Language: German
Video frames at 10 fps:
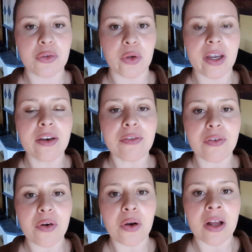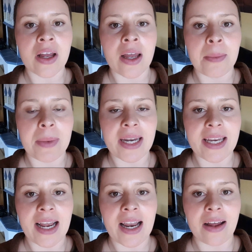zur Info,
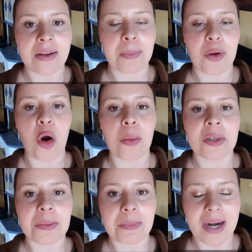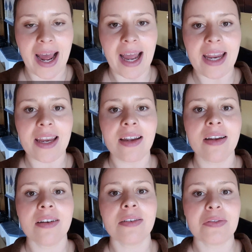Mariella bekommt Brei,
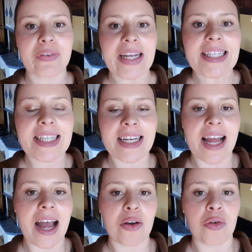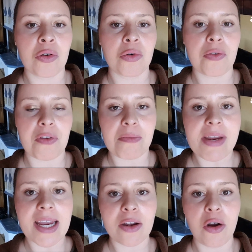feste Nahrung und
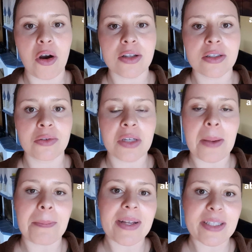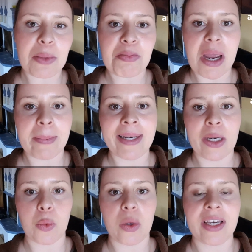Familienkost und ein bisschen
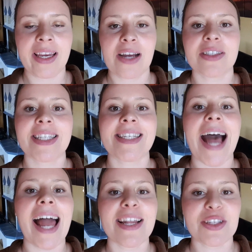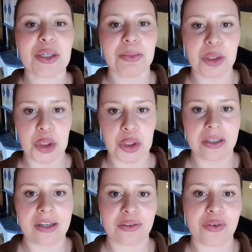Baby-led Reading. Also es ist alles gemischt,
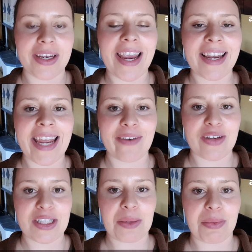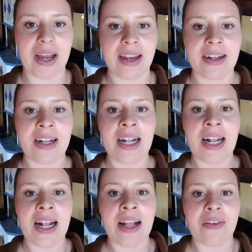also für jeden etwas dabei.
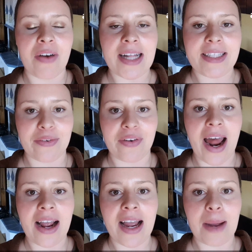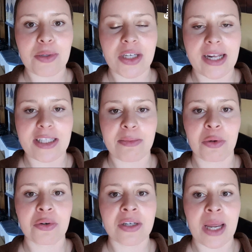Falls ihr Fragen habt, stellt sie mir
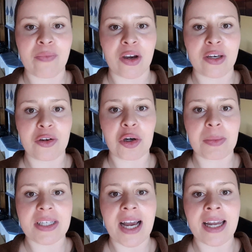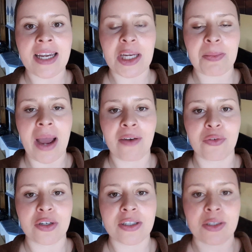unten einfach in die Kommentare. Ich
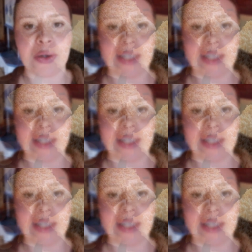beantworte sie